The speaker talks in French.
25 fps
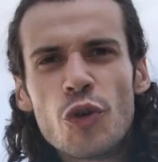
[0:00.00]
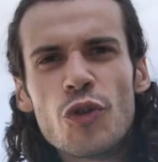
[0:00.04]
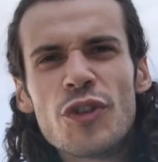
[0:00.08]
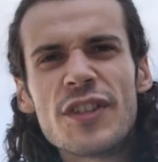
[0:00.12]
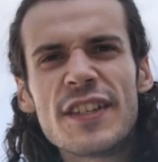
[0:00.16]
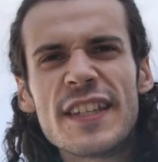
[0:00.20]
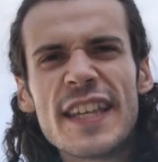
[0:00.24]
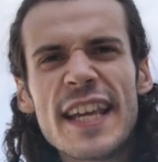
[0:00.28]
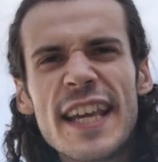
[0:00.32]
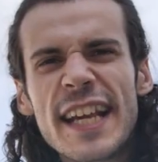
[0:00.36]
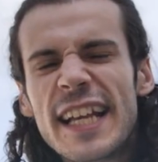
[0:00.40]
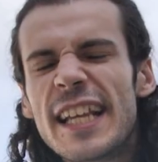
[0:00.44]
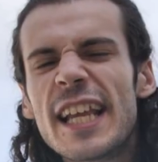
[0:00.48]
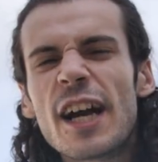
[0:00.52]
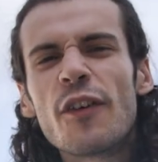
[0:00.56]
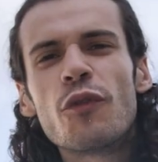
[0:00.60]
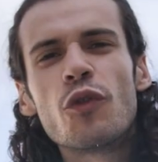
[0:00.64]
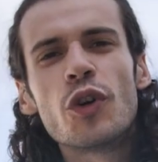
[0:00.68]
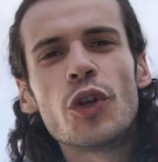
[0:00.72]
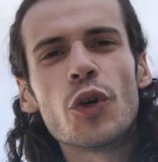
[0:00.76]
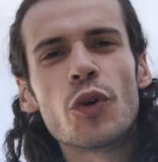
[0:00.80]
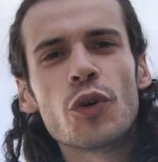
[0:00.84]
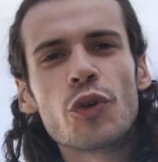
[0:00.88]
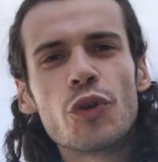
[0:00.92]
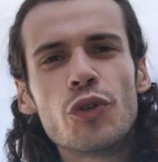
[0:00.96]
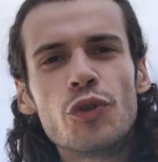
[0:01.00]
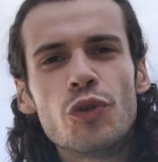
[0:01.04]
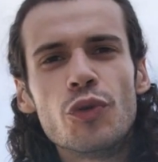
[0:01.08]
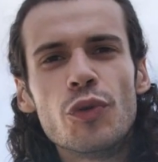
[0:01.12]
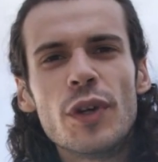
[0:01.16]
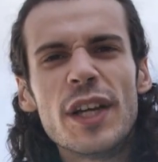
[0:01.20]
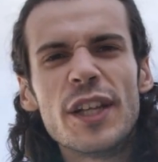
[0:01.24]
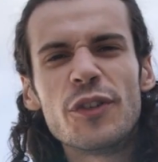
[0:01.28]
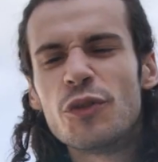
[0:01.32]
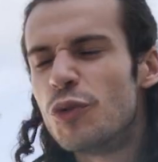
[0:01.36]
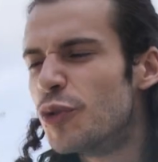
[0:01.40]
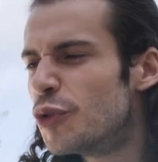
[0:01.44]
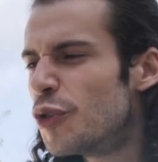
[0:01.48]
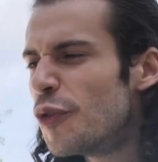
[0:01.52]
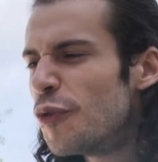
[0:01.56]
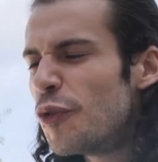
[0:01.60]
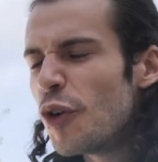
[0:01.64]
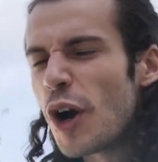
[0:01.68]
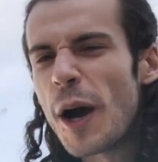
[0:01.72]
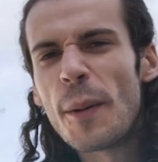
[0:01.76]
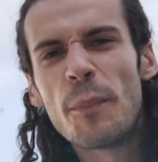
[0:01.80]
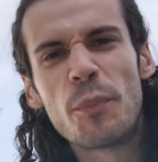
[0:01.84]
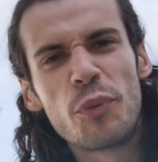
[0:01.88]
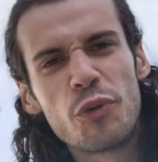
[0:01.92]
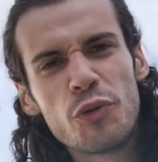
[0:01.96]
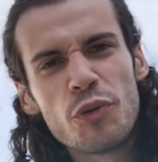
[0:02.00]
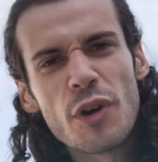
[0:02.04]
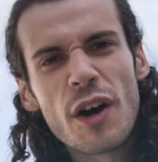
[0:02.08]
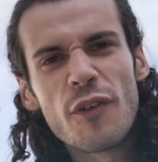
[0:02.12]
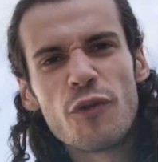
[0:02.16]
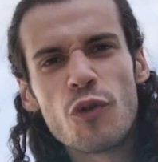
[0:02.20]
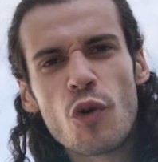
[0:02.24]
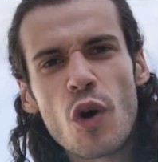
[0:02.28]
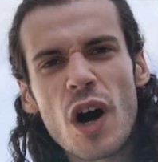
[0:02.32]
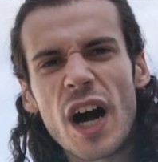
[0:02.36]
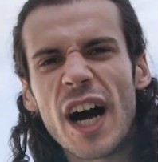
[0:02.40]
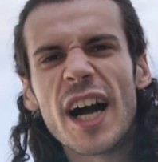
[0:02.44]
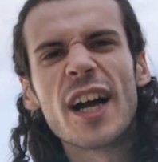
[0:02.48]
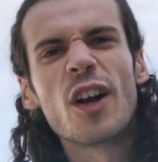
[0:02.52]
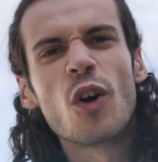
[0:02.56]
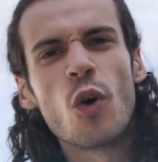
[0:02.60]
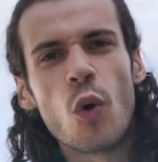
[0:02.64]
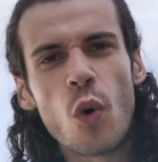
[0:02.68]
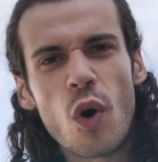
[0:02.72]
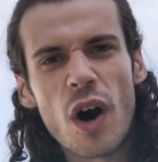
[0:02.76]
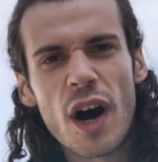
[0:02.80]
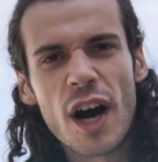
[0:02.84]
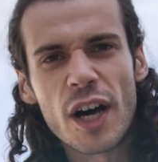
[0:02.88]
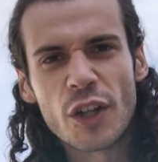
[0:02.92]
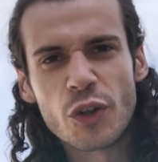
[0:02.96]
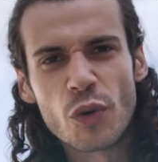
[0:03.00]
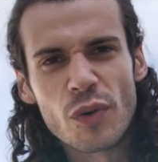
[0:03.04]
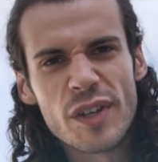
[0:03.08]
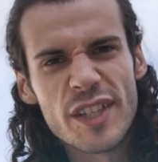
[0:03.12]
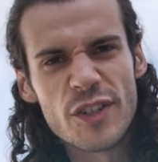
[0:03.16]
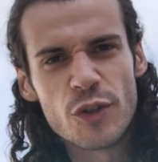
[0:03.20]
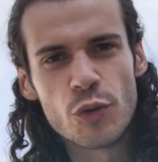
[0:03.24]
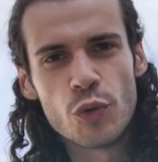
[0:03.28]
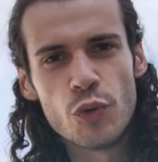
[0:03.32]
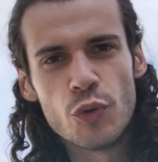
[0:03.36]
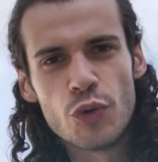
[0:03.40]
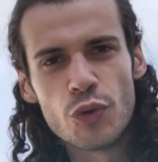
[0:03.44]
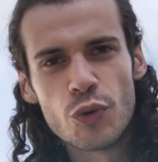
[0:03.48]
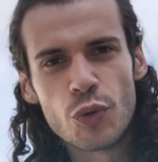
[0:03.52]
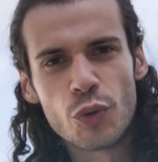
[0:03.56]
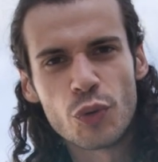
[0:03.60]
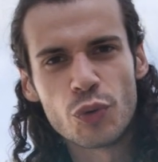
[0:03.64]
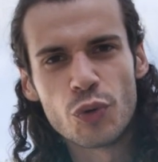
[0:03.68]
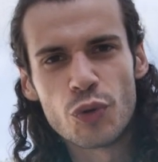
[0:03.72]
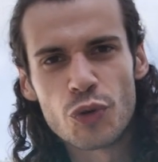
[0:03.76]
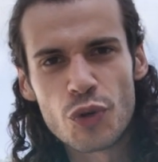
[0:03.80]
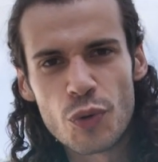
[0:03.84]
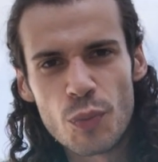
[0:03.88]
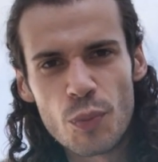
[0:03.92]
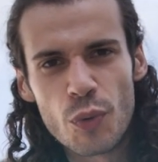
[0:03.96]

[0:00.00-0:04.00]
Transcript: le sais, clairvoyant que tu es, tu ne te feras plus avoir à croire dans les illusions de ce